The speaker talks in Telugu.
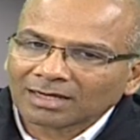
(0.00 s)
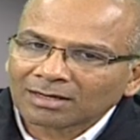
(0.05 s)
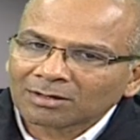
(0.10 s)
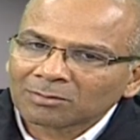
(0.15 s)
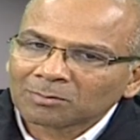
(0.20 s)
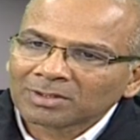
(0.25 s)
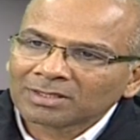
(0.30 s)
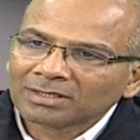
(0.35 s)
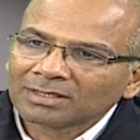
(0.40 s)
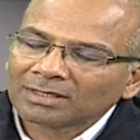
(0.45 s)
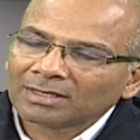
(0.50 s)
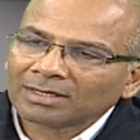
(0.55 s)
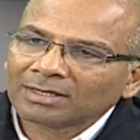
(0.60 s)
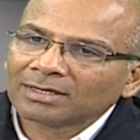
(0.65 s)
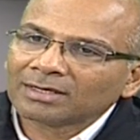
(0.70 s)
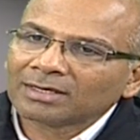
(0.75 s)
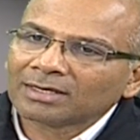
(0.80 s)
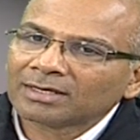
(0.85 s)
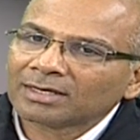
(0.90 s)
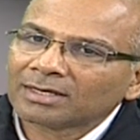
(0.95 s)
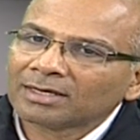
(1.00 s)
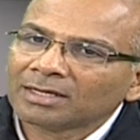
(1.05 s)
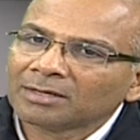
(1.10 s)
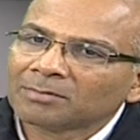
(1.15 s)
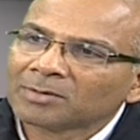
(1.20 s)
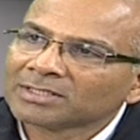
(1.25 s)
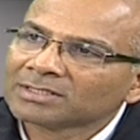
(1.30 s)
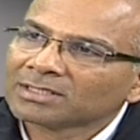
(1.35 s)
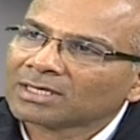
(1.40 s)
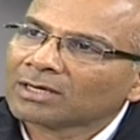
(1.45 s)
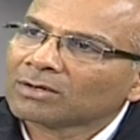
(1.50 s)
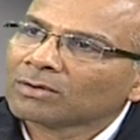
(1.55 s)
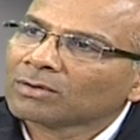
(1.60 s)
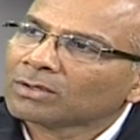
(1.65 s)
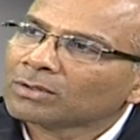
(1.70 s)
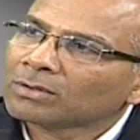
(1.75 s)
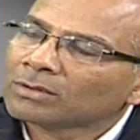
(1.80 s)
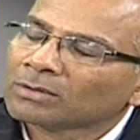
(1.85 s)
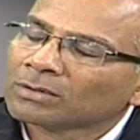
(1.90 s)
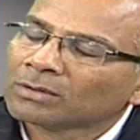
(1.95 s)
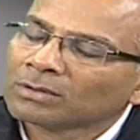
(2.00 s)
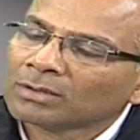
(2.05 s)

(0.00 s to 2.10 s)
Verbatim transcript: చాలామందికి ఏంటంటే ఈ మధ్యకాలంలో